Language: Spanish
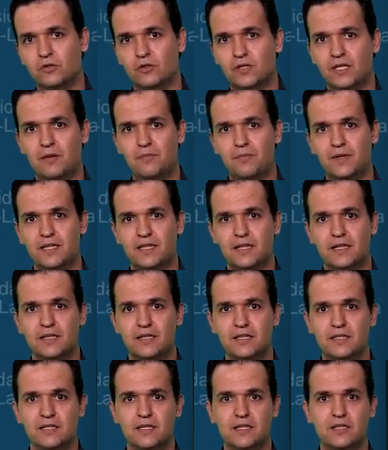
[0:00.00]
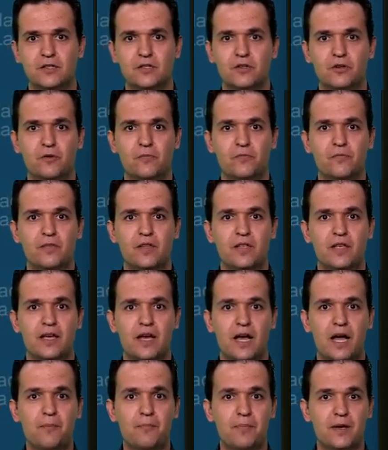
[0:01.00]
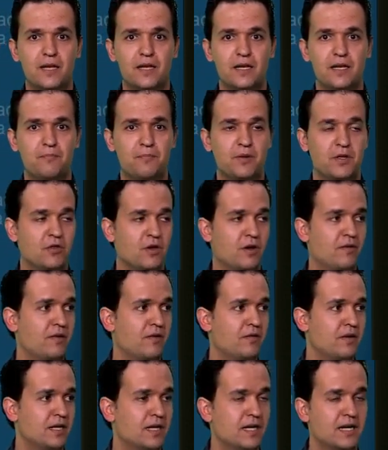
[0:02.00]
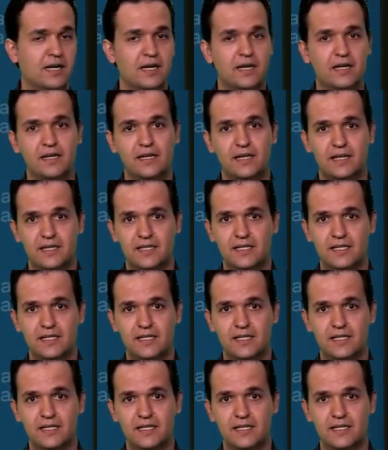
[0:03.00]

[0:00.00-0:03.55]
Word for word: totalmente distinto. Apple empezó a fabricar, en